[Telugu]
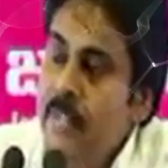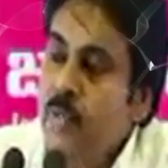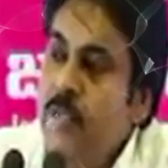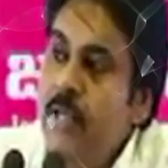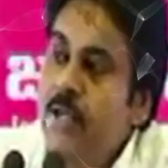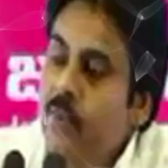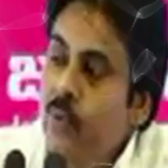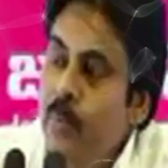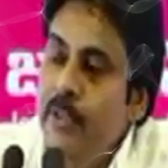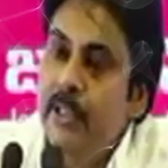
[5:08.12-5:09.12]
ఈ ఉద్దాన
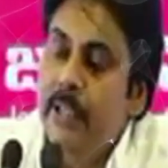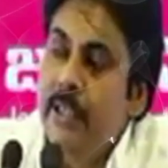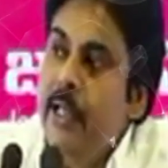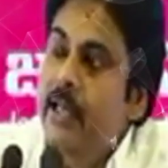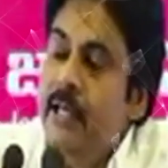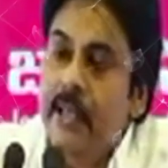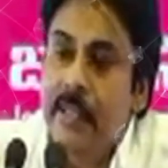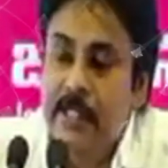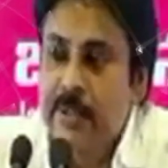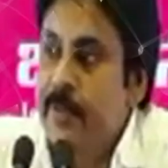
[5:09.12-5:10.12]
నెఫ్లోపతికి రకరకాల
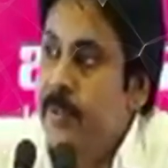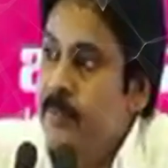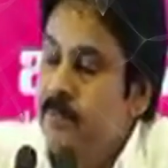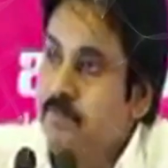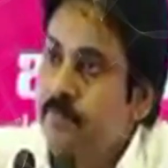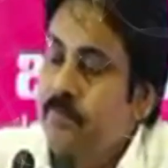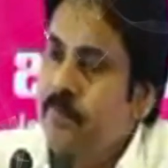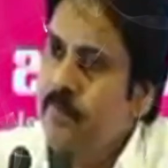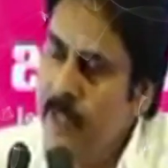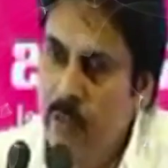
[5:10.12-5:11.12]
కారణాలు చెప్పారు
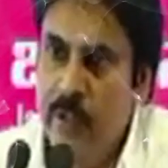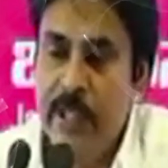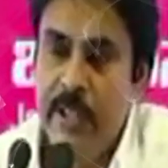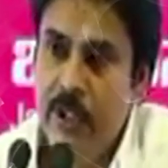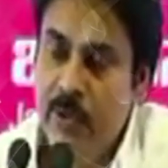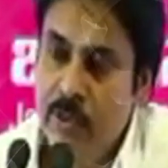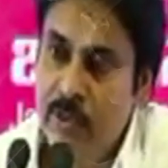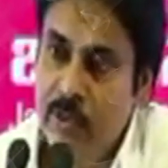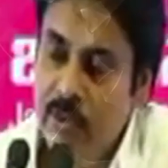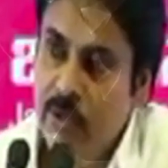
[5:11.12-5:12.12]
నేను విన్నాను
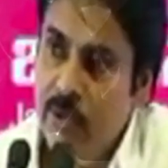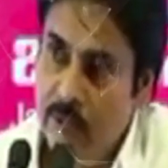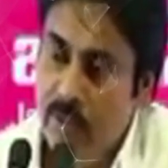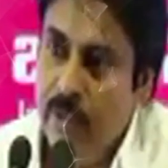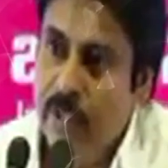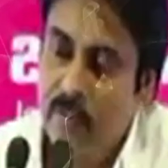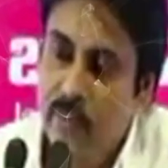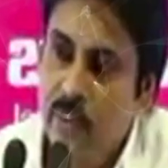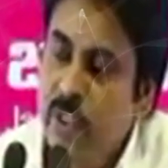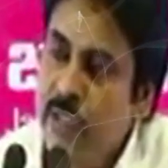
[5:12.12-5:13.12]
ఇంతకుముందు
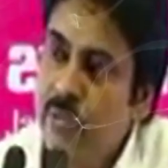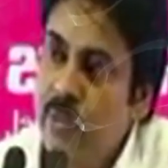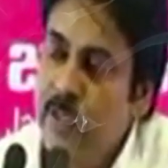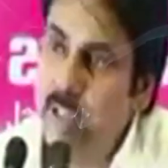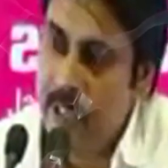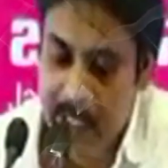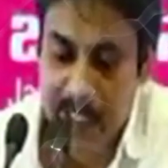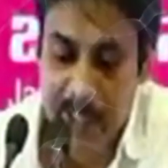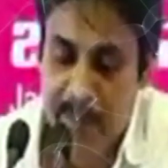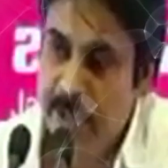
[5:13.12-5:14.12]
వినున్నాను ఇవన్నీ
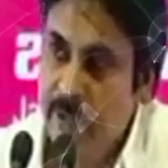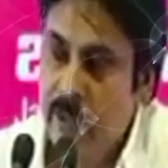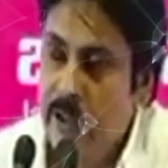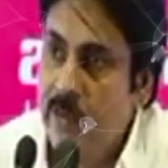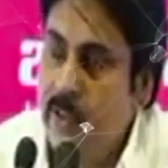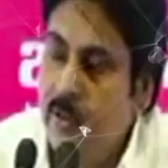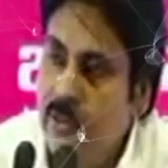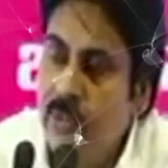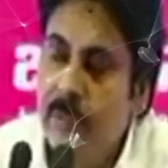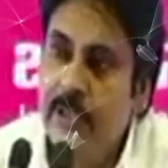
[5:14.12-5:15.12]
అట్లాగే ప్రతి ఒక్కరు ఇక్కడ
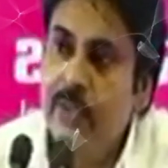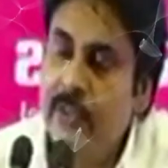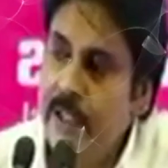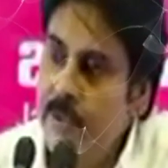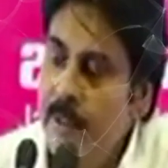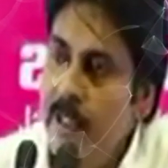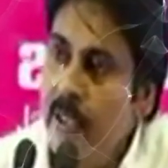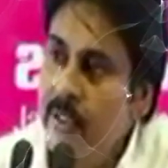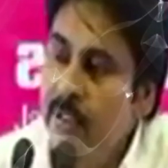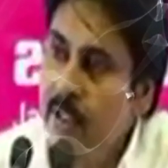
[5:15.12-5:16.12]
వచ్చిన ప్రతి ఒక్క ఎక్స్పర్ట్
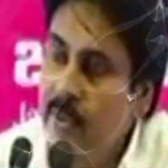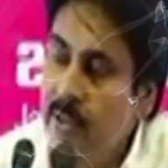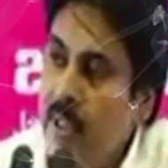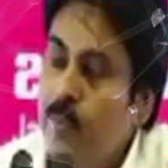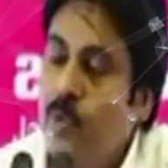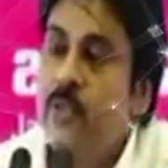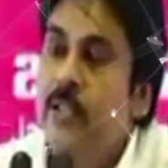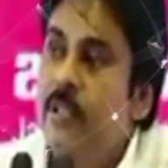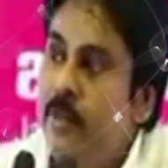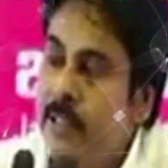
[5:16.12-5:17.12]
డాక్టర్ గారు చాలా
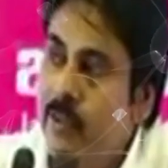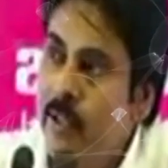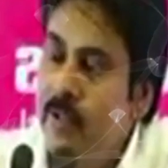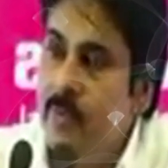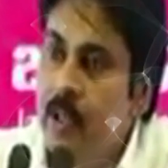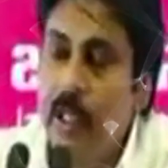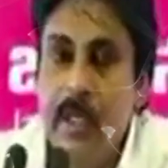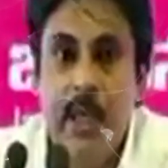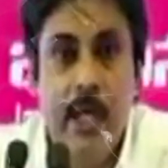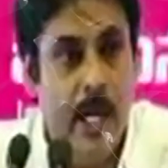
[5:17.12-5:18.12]
అనుభవజ్ఞులు ప్రతి ఒక్కరు
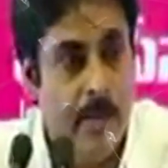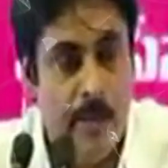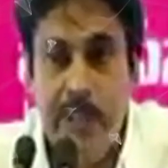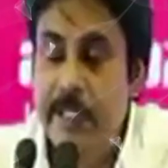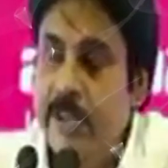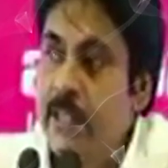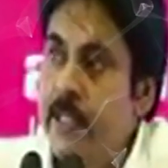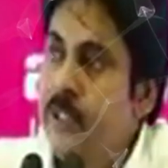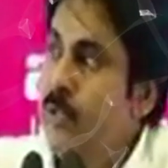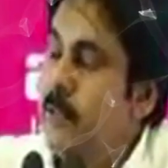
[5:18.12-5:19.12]
ఐఎమ్ నాట్ అన్
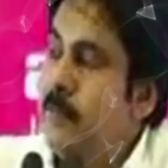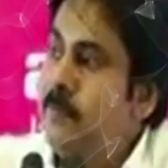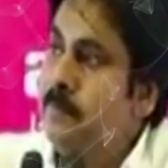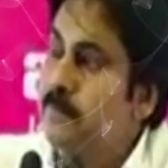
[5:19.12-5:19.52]
ఇంటలెక్చువల్